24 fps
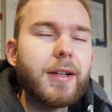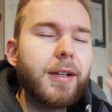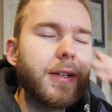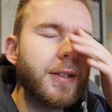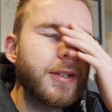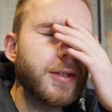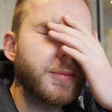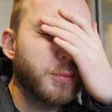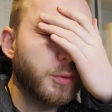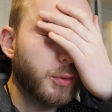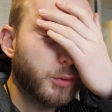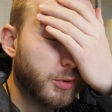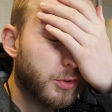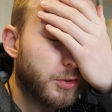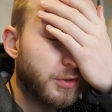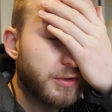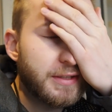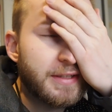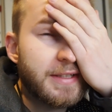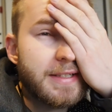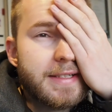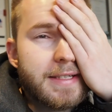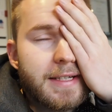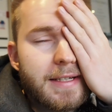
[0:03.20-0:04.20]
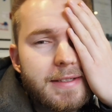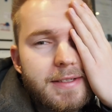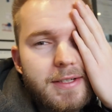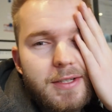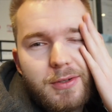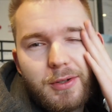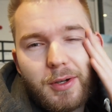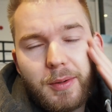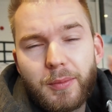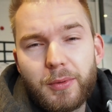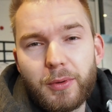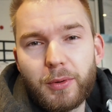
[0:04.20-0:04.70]
Ich begrüße euch ganz herzlich
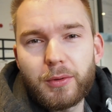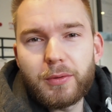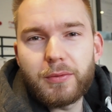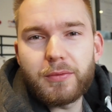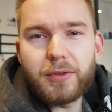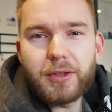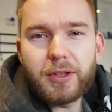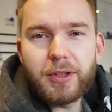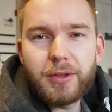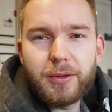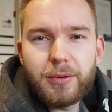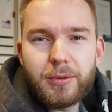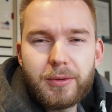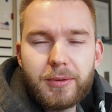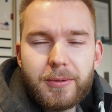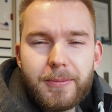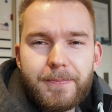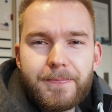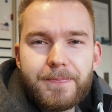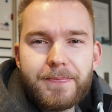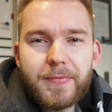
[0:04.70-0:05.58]
zu einem neuen Video.